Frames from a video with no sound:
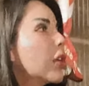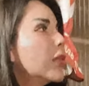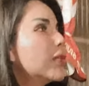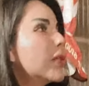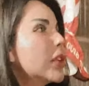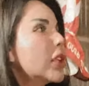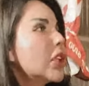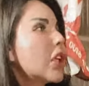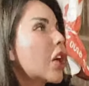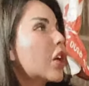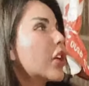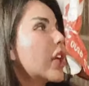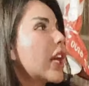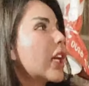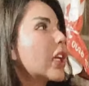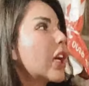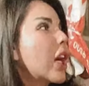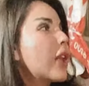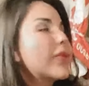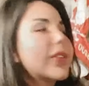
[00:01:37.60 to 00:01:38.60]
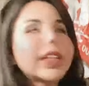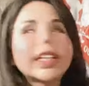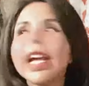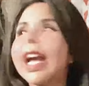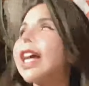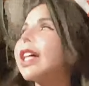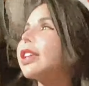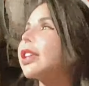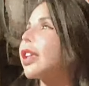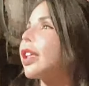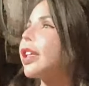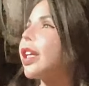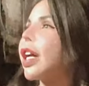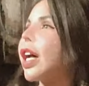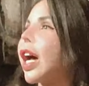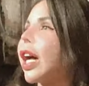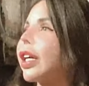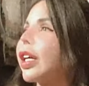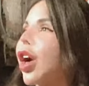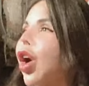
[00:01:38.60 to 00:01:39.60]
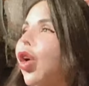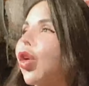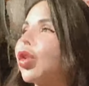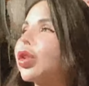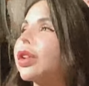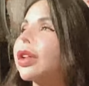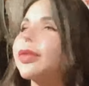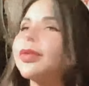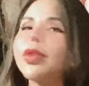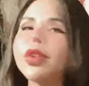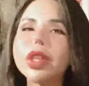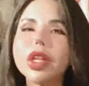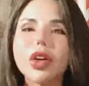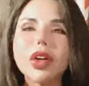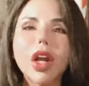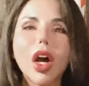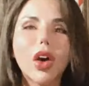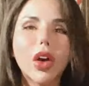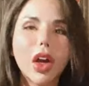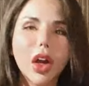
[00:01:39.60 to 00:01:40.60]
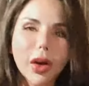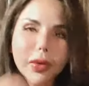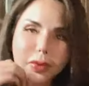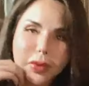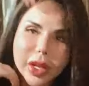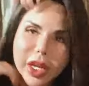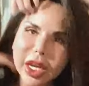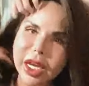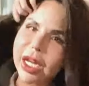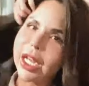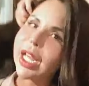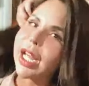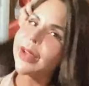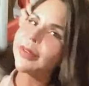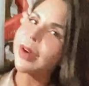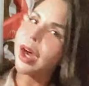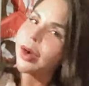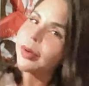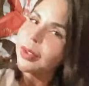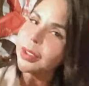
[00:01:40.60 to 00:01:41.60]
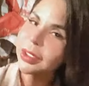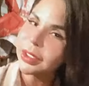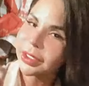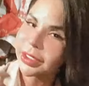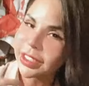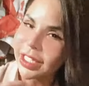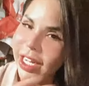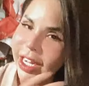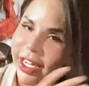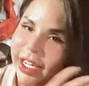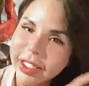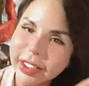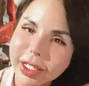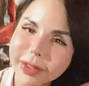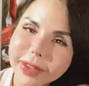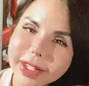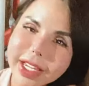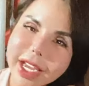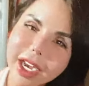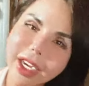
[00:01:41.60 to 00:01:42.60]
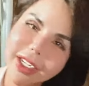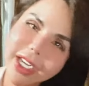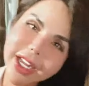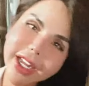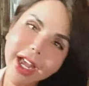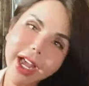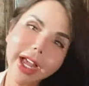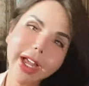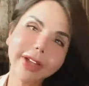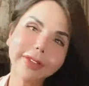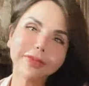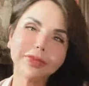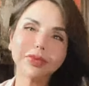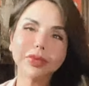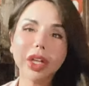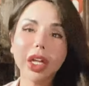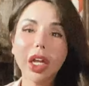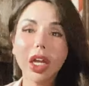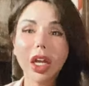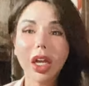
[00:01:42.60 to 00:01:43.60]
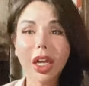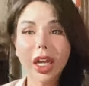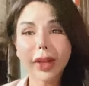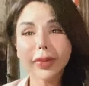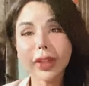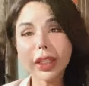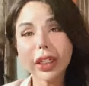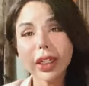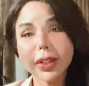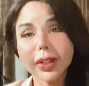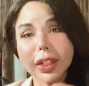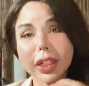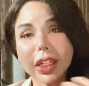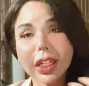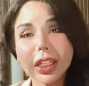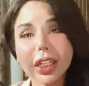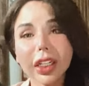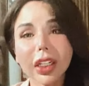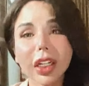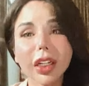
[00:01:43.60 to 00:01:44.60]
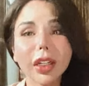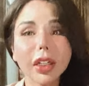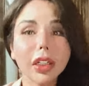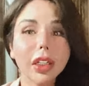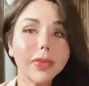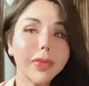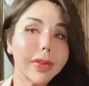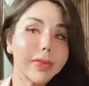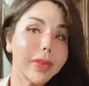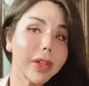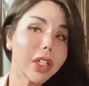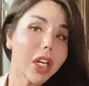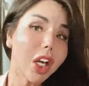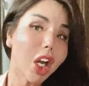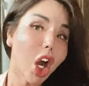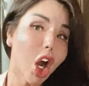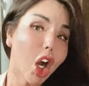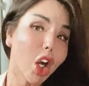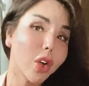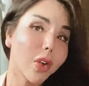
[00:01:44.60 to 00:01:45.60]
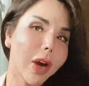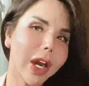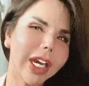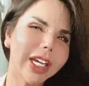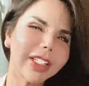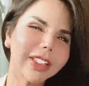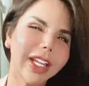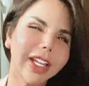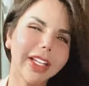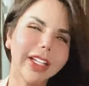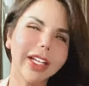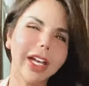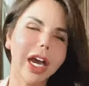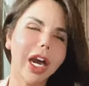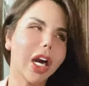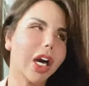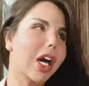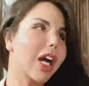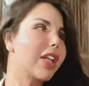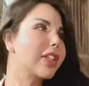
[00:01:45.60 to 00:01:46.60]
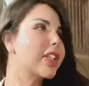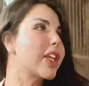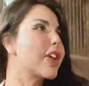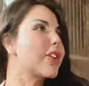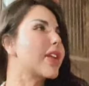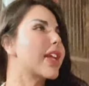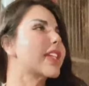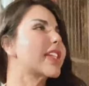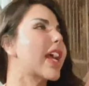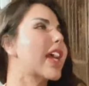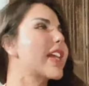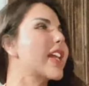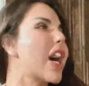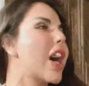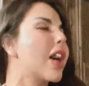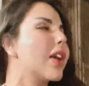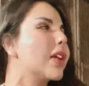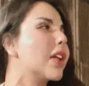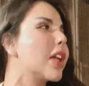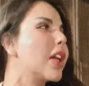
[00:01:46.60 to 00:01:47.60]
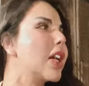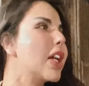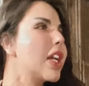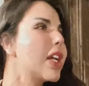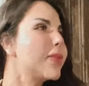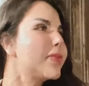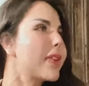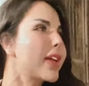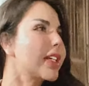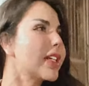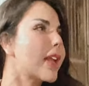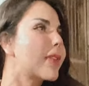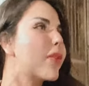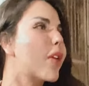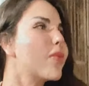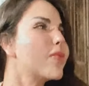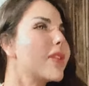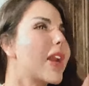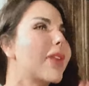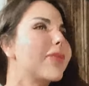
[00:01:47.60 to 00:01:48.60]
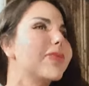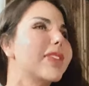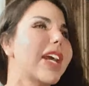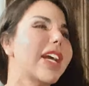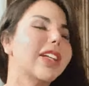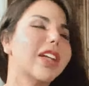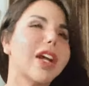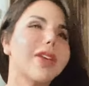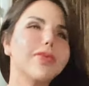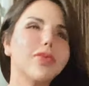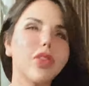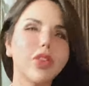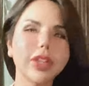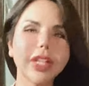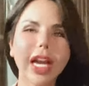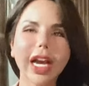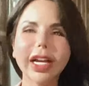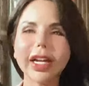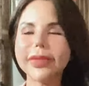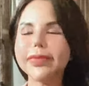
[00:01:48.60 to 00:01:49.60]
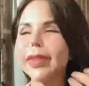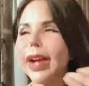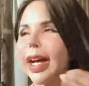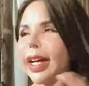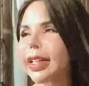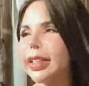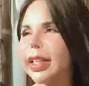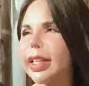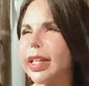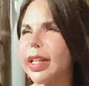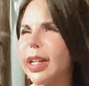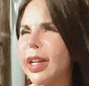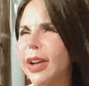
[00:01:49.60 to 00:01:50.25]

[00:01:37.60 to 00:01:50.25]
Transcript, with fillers: bữa nó ngồi nó ăn cơm trên gác tao nói nó nó hù tao có muốn sửa lòi lồn em hỏi mọi người nè thì bây giờ đi hang em thấy cái cái cái cái, cái miếng mít nó ngon quá thì ờ như vậy chị ờ miếng này 45 ngàn rồi em mua về em ăn thì